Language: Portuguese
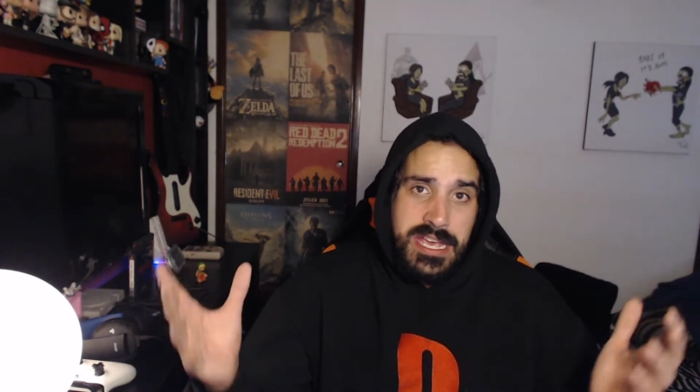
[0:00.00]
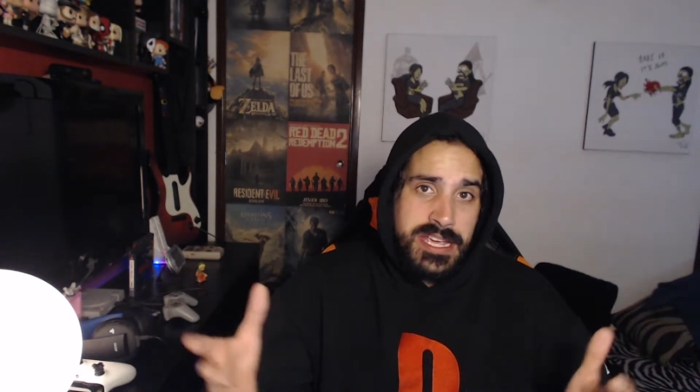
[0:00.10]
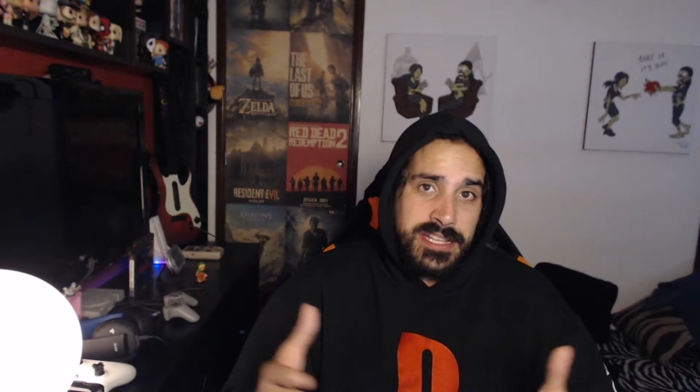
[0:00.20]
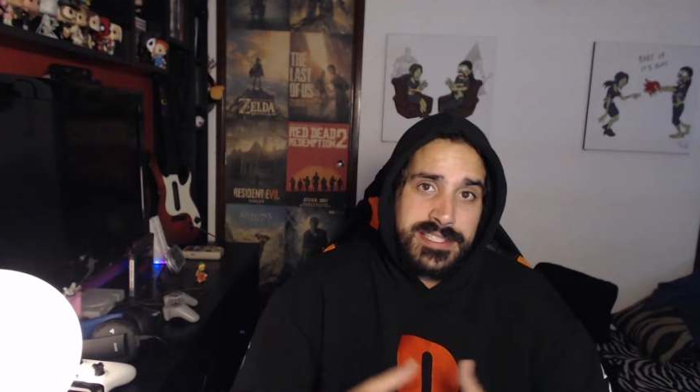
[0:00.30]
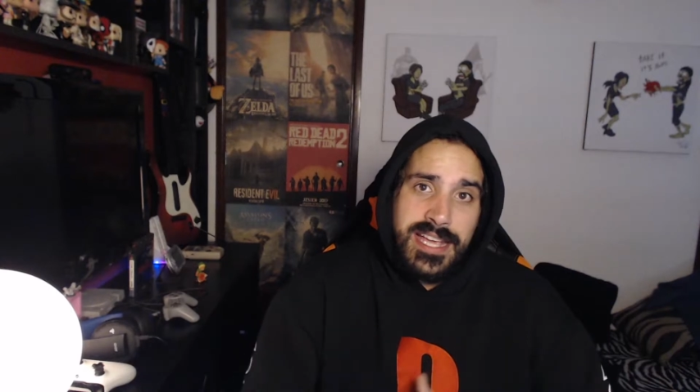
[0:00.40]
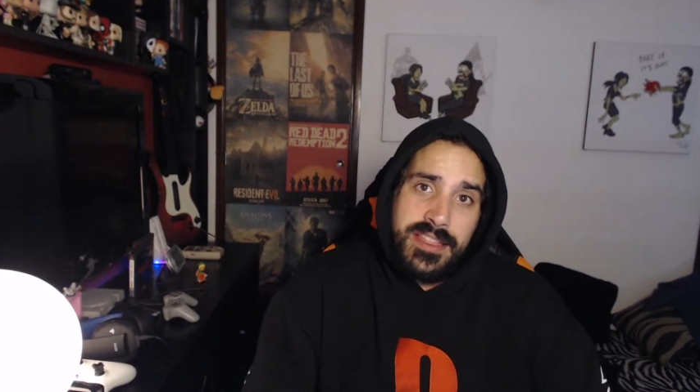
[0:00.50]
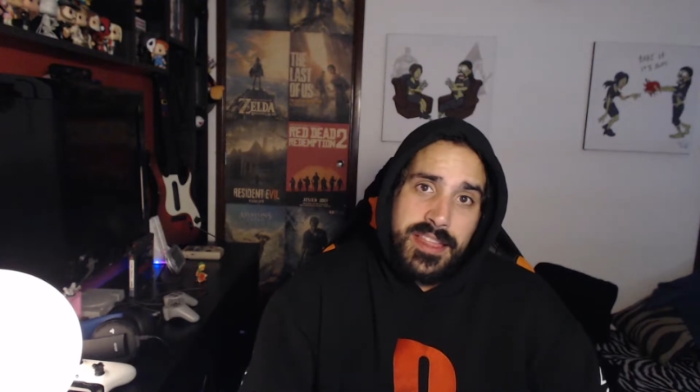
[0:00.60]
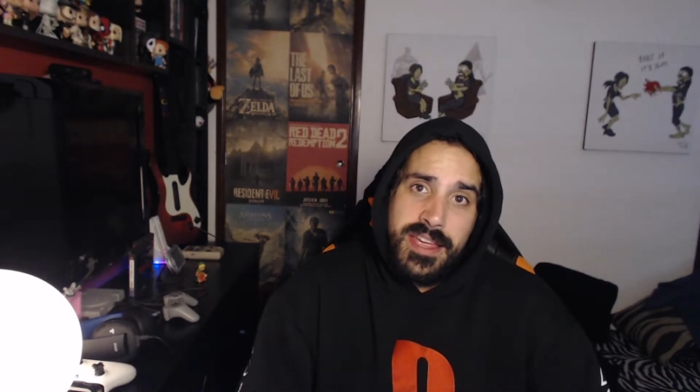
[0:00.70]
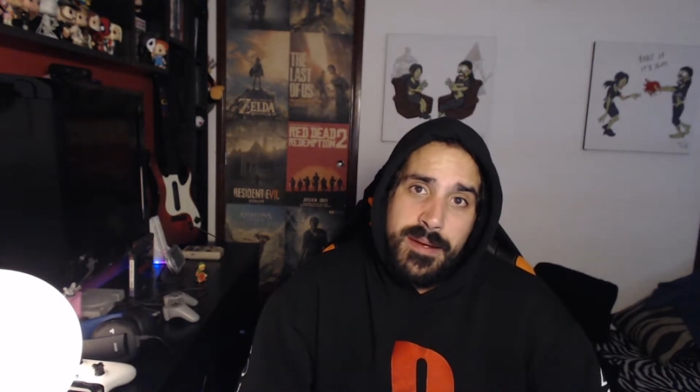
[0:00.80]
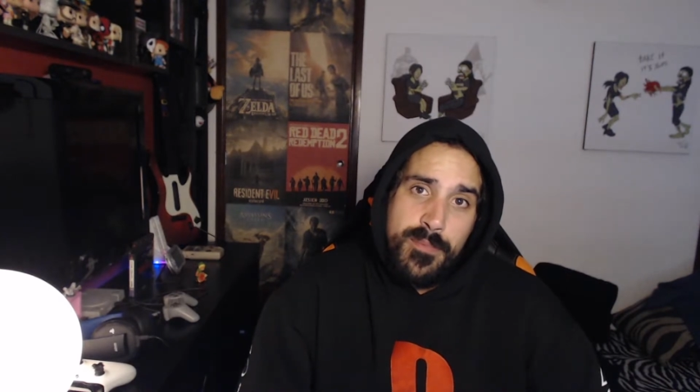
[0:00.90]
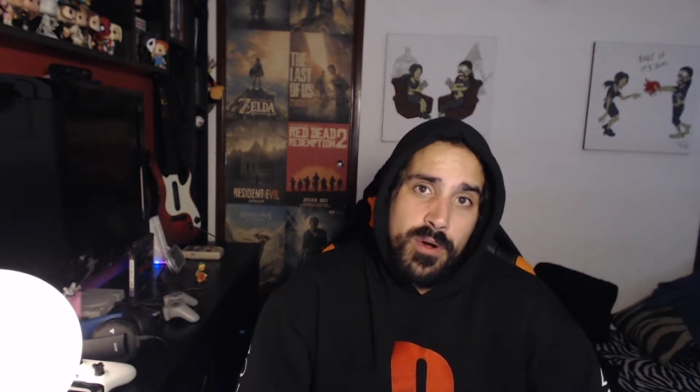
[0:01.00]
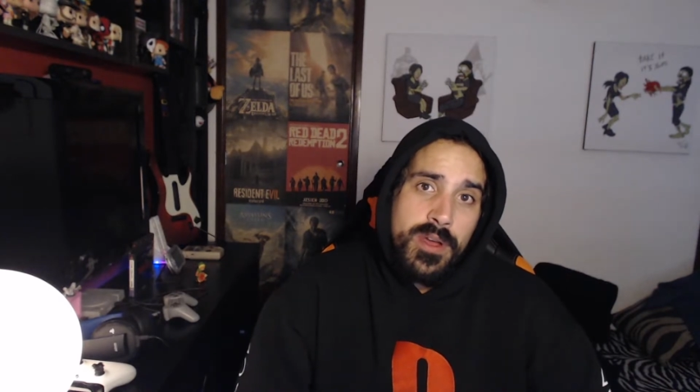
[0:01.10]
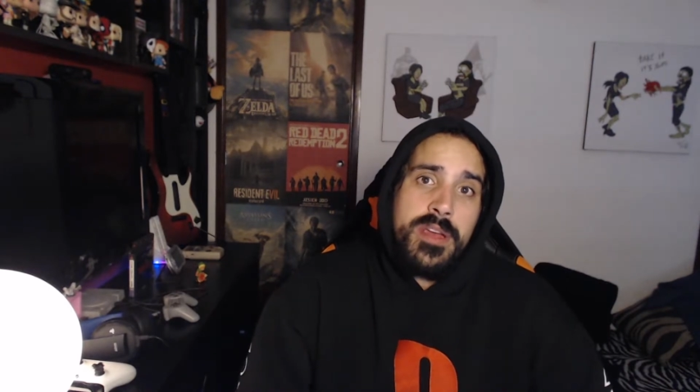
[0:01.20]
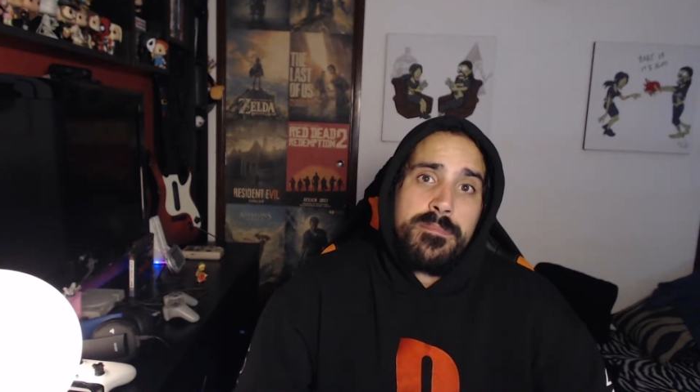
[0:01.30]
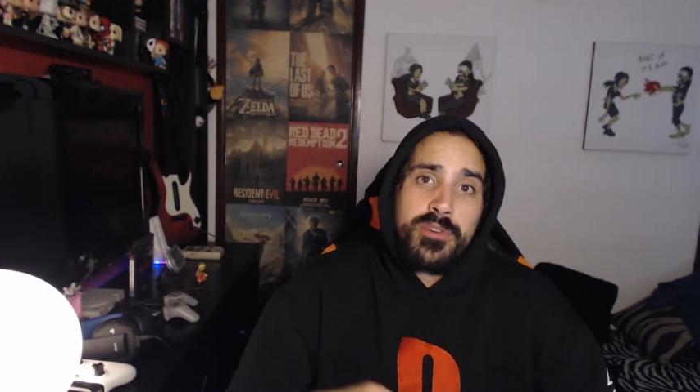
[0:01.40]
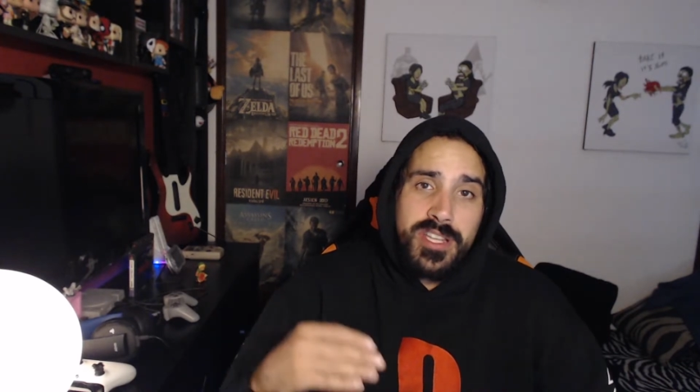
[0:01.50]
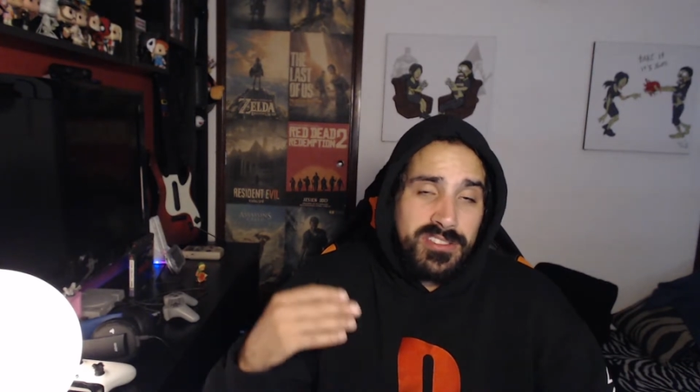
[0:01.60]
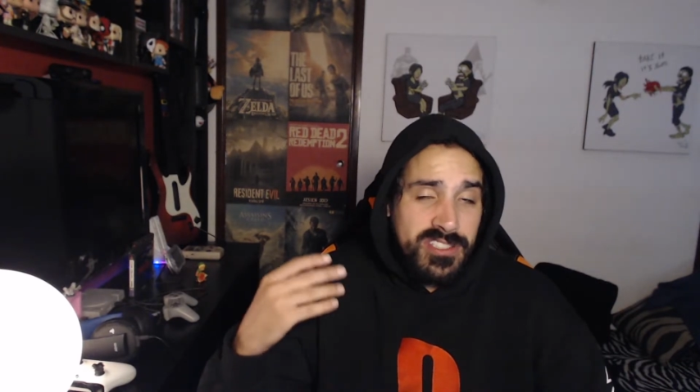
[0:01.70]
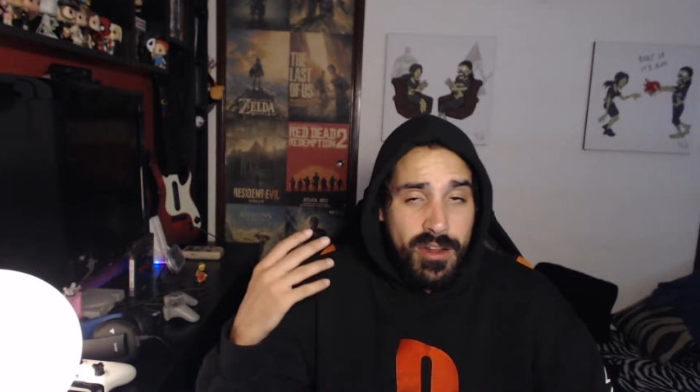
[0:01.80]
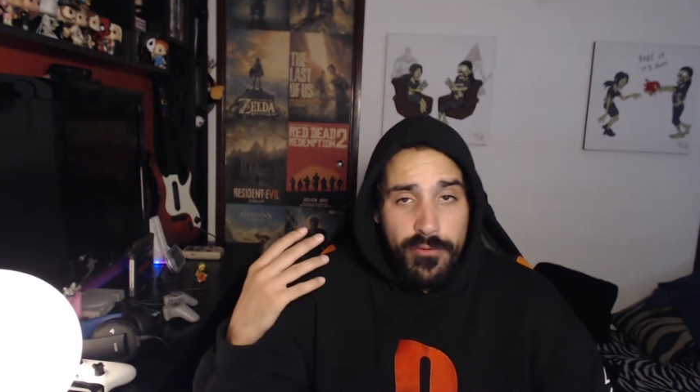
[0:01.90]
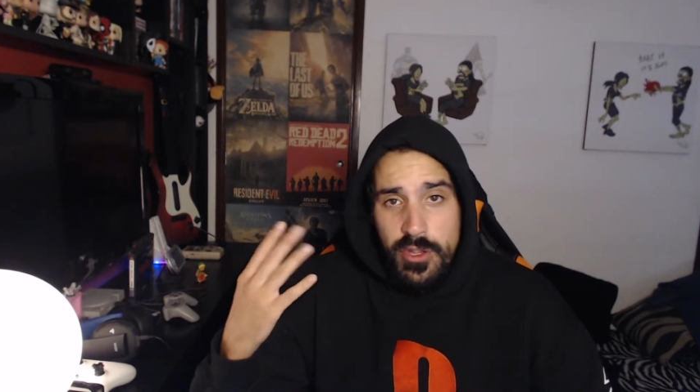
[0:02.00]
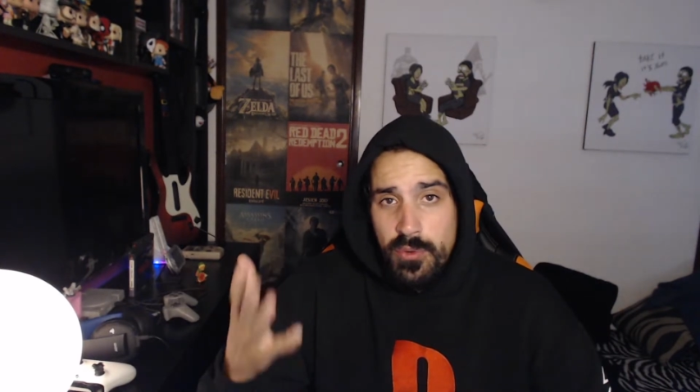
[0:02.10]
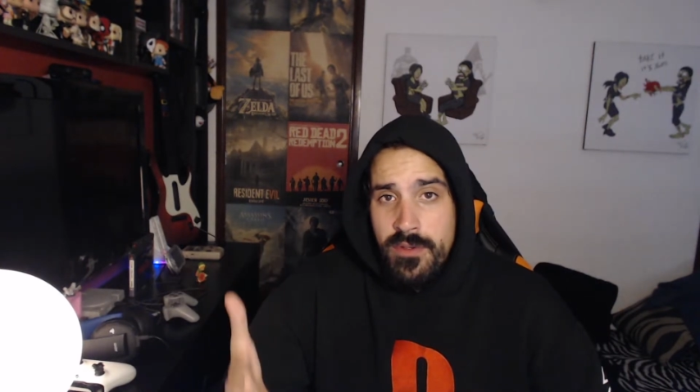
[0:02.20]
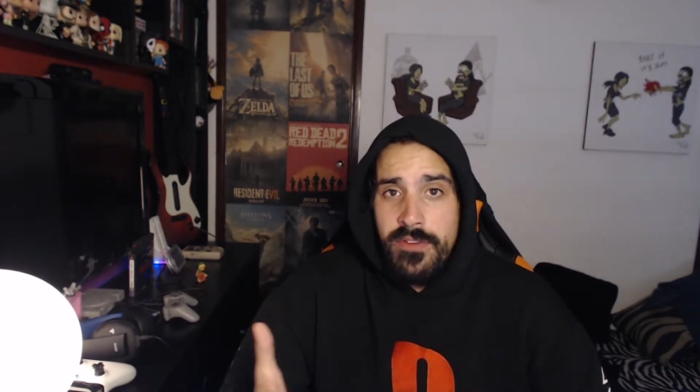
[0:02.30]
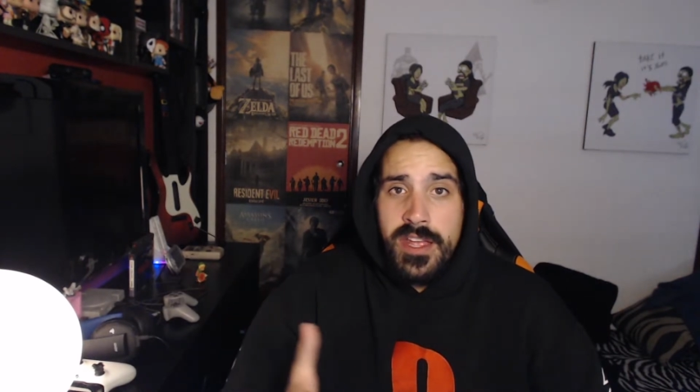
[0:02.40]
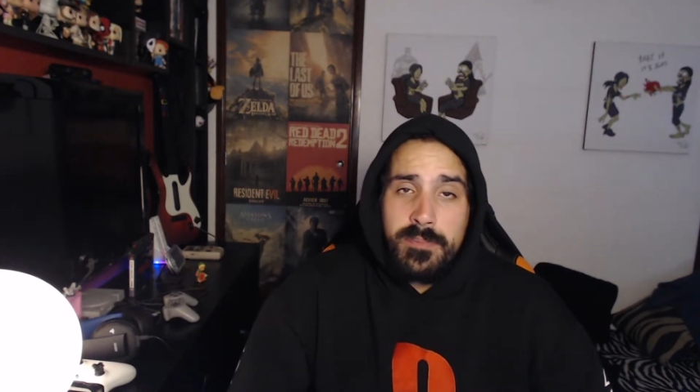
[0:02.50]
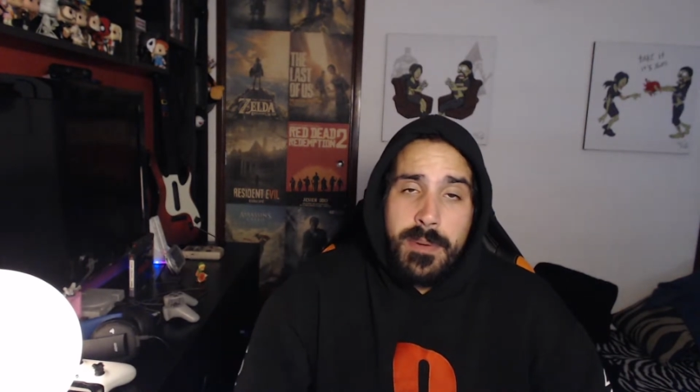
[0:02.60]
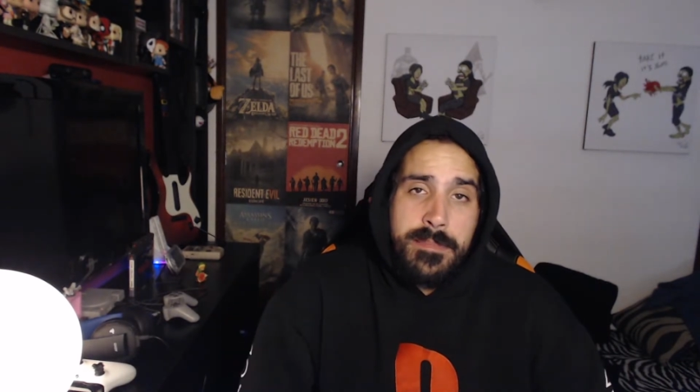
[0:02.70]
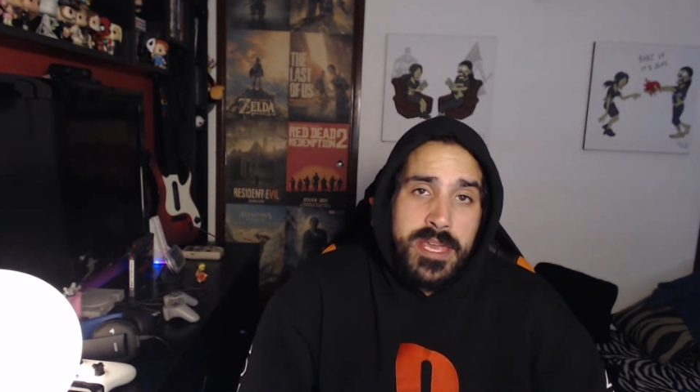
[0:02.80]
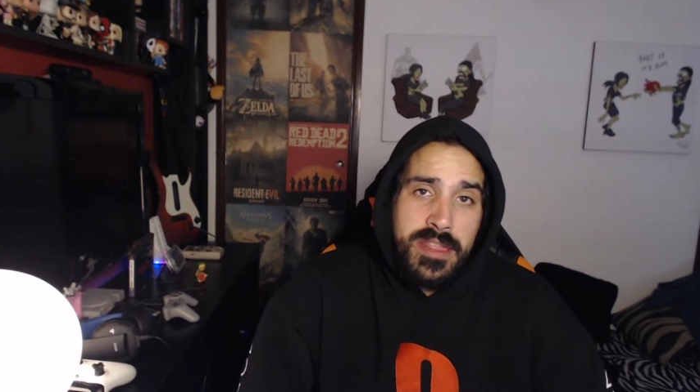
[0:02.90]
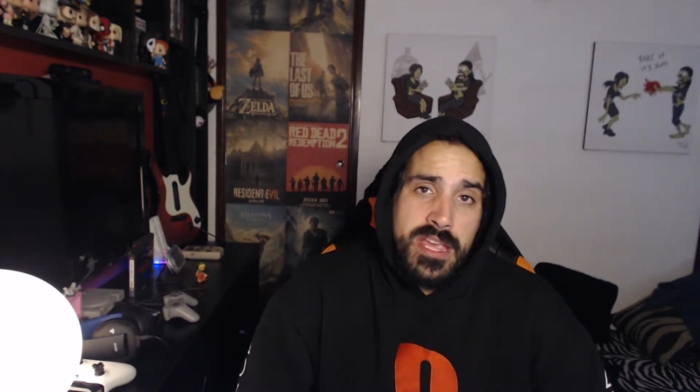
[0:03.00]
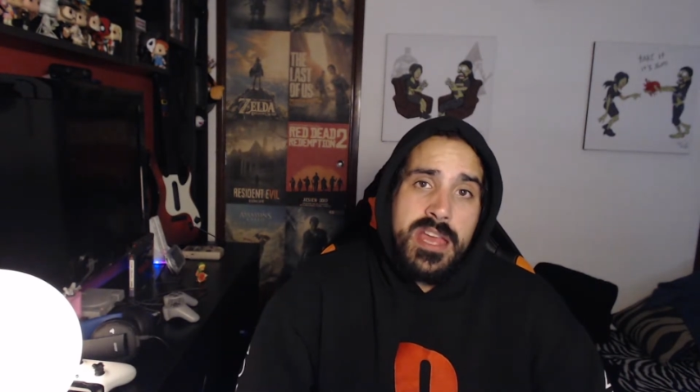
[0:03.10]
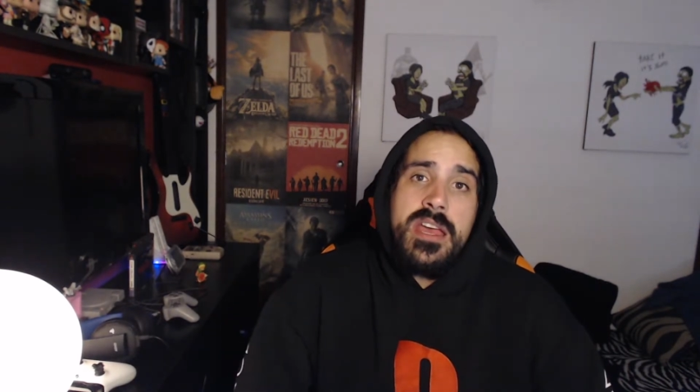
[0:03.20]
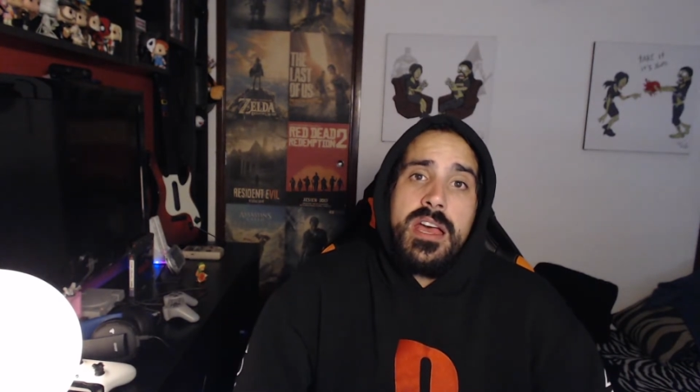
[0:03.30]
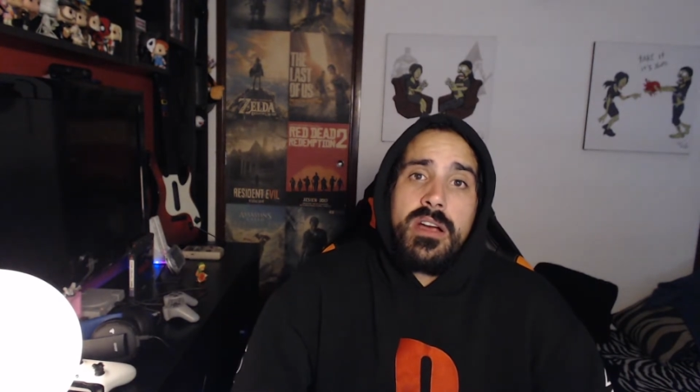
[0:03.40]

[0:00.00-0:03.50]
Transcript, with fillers: inside da demo, depois deles terem feito um evento para a mídia,